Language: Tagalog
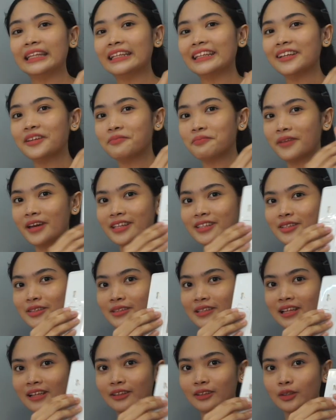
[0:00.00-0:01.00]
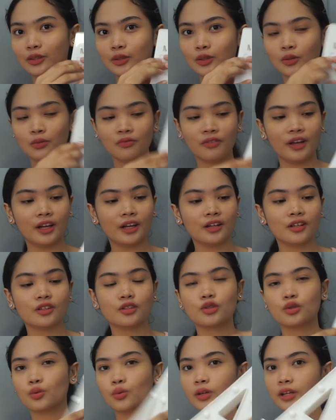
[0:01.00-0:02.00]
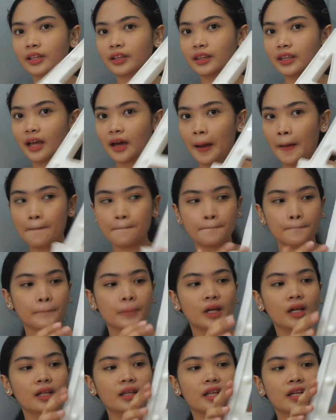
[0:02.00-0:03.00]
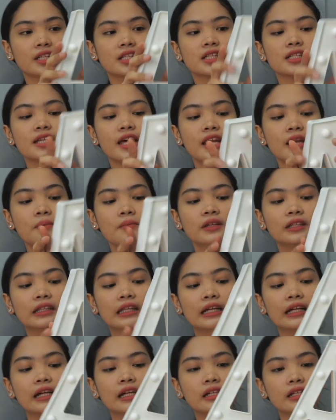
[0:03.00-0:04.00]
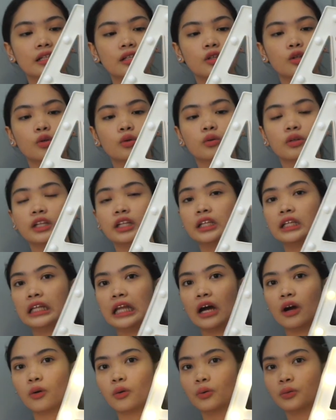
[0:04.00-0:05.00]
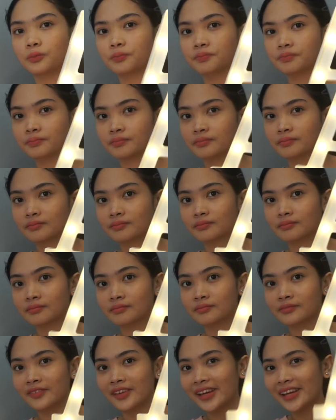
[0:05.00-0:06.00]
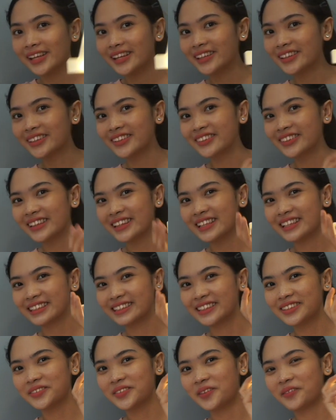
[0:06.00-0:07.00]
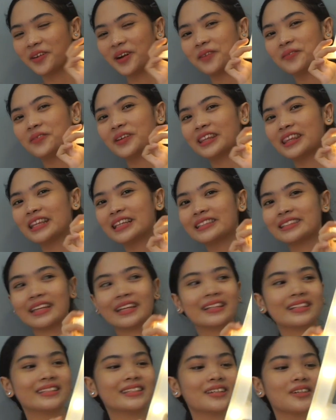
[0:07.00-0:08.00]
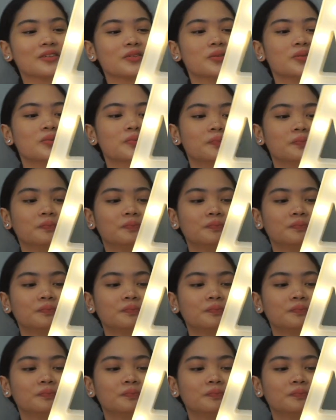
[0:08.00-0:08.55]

99 pesos lang So, very sulit na. Ganda siya. Sana matagal yung ilaw. Kaya nang cute lang, di ba? Parang pang design sa room.